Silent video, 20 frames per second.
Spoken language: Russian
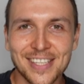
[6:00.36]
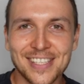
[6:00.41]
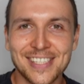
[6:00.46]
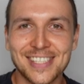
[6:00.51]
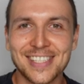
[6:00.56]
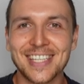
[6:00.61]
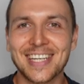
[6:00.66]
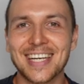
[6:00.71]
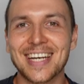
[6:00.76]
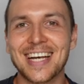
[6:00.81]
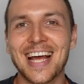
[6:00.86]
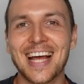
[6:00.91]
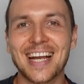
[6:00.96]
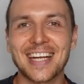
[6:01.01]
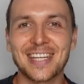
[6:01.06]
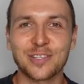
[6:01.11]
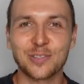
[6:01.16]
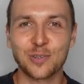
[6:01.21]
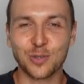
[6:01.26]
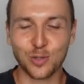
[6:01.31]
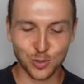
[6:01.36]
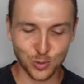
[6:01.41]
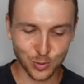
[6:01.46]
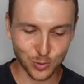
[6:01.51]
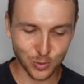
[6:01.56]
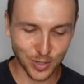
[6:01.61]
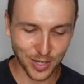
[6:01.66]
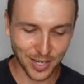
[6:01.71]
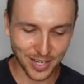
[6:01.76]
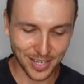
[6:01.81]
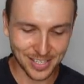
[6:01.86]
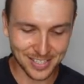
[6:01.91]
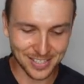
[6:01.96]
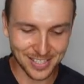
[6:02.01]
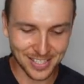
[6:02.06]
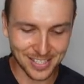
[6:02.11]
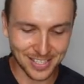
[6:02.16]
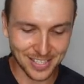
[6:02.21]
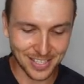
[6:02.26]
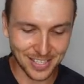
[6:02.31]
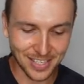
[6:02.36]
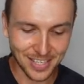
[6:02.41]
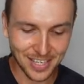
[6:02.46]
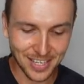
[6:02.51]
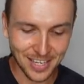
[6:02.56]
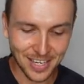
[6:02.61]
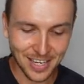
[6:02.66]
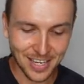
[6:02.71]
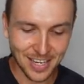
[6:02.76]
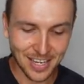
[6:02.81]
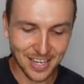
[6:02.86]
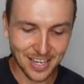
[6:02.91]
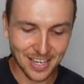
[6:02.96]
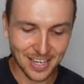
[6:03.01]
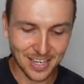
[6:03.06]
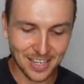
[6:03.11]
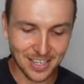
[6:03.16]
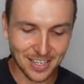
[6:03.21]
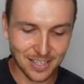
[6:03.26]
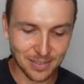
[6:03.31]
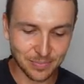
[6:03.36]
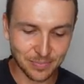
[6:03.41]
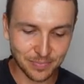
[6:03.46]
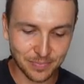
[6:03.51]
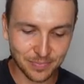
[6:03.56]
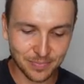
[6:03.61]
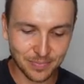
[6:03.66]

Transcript: стреляли друг друга из этих, э,